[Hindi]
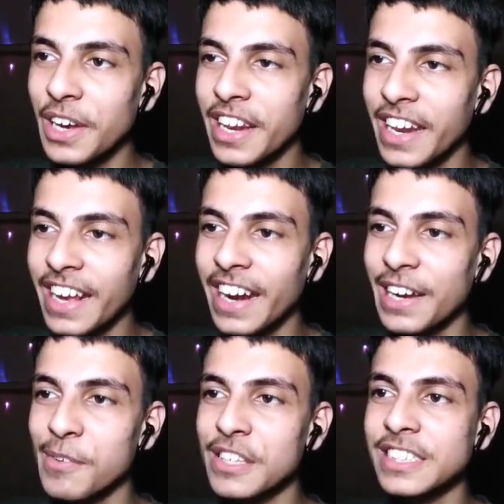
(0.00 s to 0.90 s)
जो है
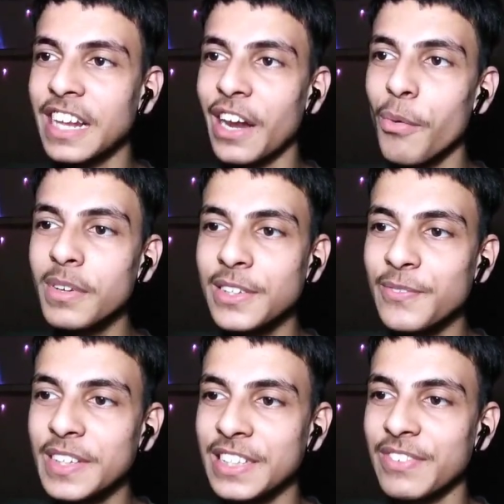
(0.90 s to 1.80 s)
रिक्रिएटिंग म्यूजिक चल रहा है वो
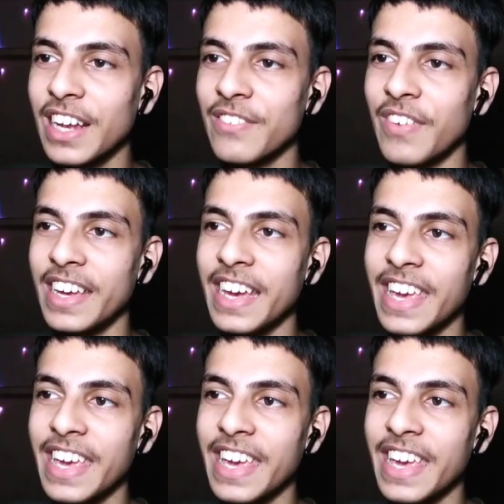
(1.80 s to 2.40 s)
सबवे सफर का भाई ये